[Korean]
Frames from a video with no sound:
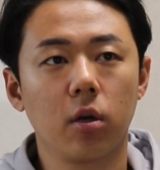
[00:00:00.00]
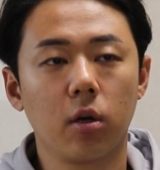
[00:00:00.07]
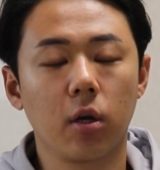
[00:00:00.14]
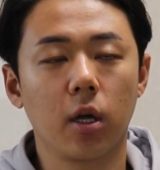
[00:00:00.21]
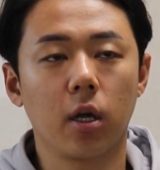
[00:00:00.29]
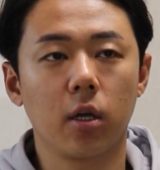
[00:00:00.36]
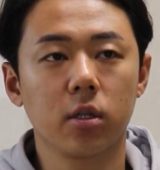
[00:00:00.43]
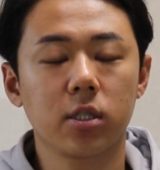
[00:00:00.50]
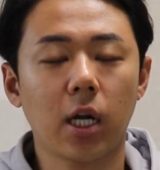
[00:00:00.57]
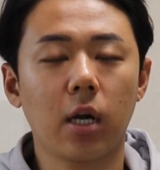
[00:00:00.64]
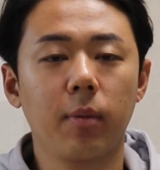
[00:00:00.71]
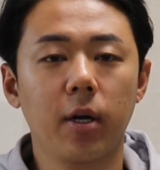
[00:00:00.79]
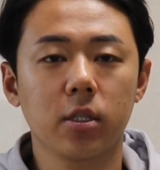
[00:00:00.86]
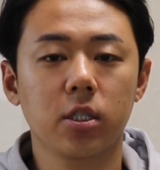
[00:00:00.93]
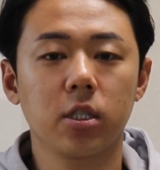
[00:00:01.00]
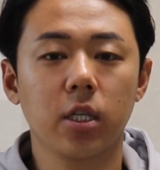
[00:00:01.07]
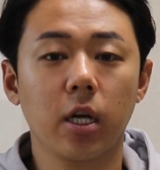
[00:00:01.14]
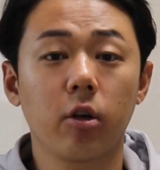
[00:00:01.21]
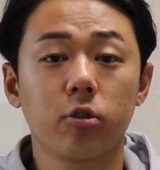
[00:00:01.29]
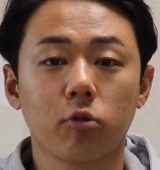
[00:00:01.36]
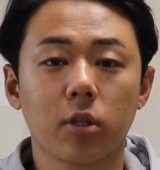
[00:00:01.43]
네, 짧아야
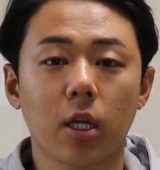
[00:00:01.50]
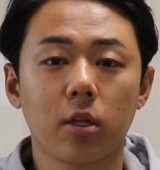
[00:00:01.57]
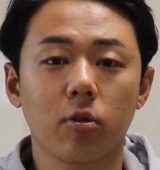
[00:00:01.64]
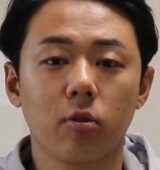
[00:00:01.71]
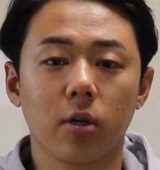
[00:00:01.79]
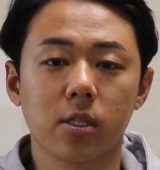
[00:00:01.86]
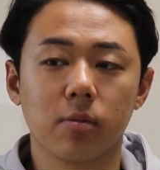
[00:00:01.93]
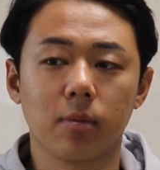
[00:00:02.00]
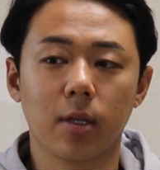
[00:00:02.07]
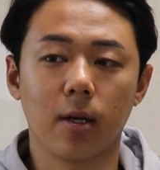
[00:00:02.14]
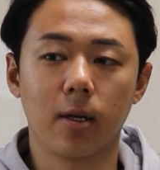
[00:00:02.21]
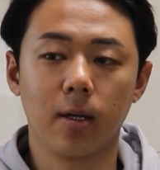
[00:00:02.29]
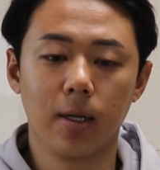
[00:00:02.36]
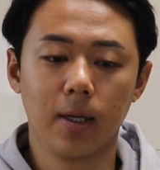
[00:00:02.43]
7개월 정도 탔던 것 같습니다.